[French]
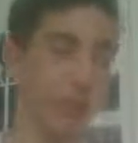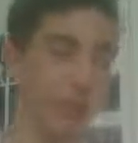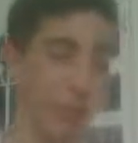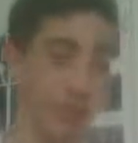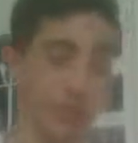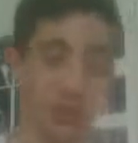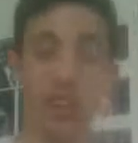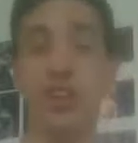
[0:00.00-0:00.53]
du
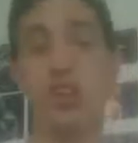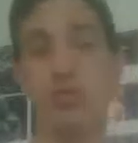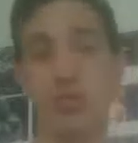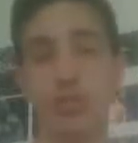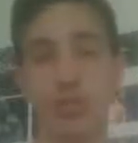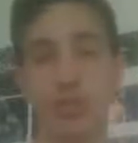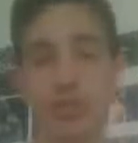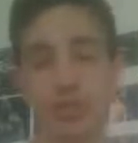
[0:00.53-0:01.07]

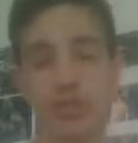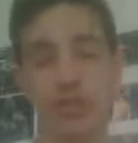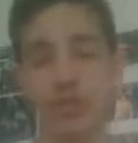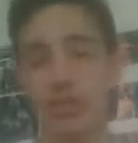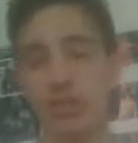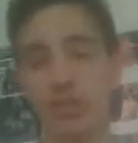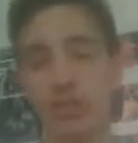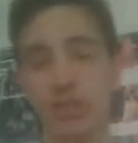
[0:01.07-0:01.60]
challenger
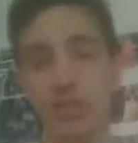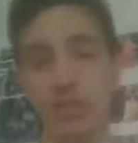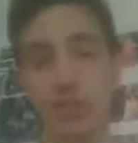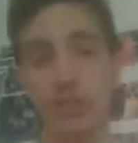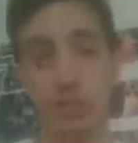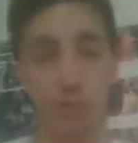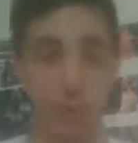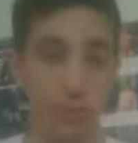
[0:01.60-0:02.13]

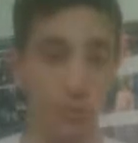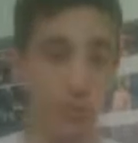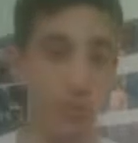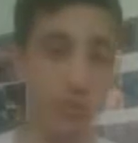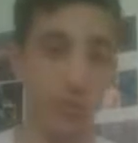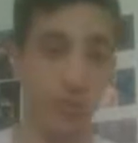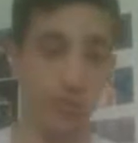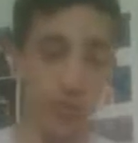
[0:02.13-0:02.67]
de
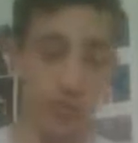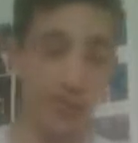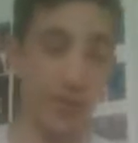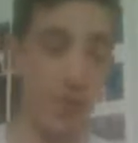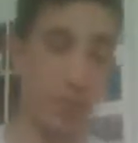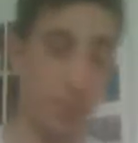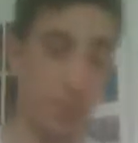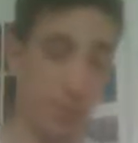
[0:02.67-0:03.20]

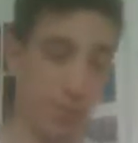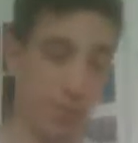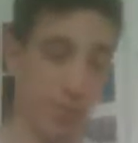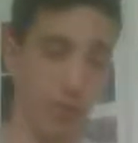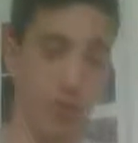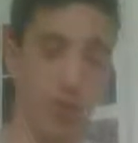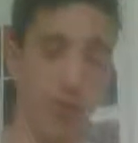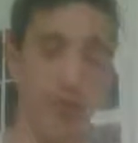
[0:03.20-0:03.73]
Shayna Baszler